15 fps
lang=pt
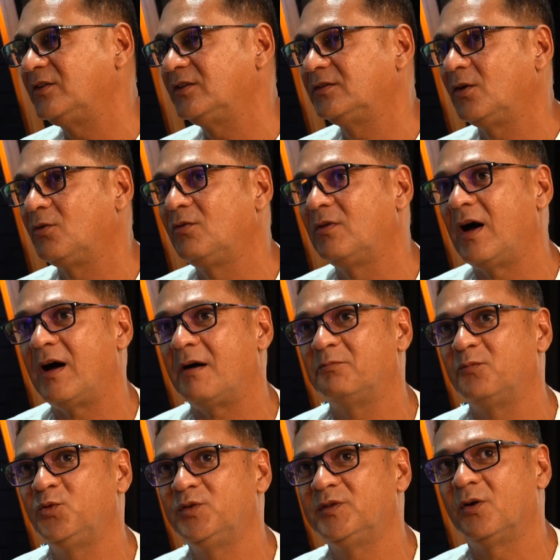Então, a, a
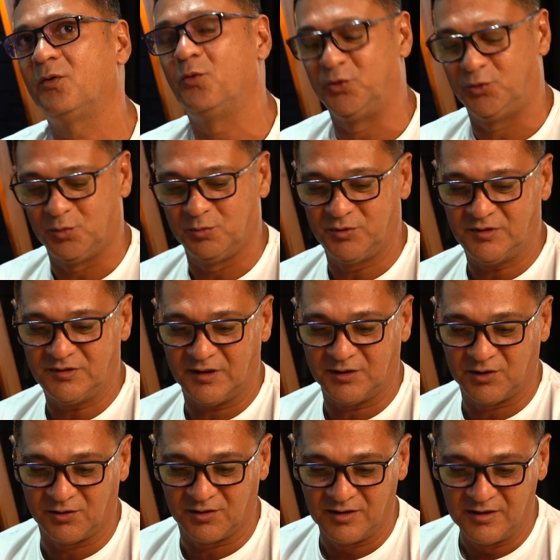música, eu costumo dizer
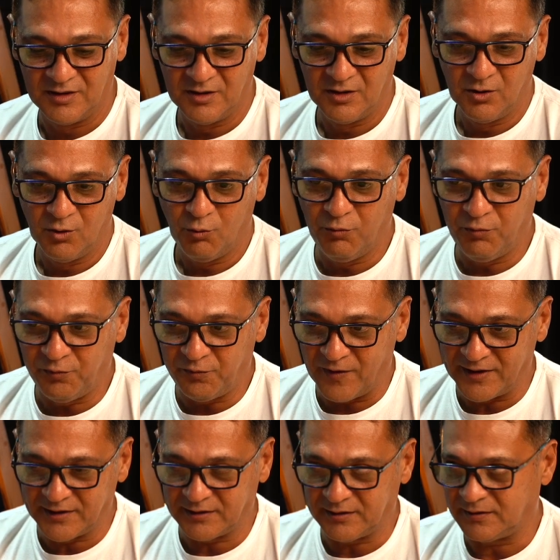que o
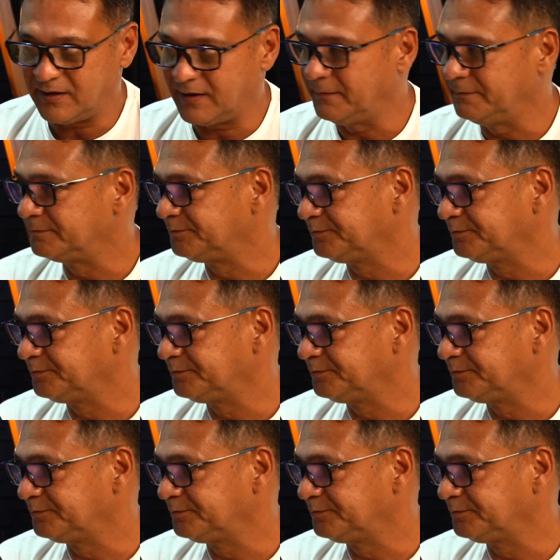funk, né?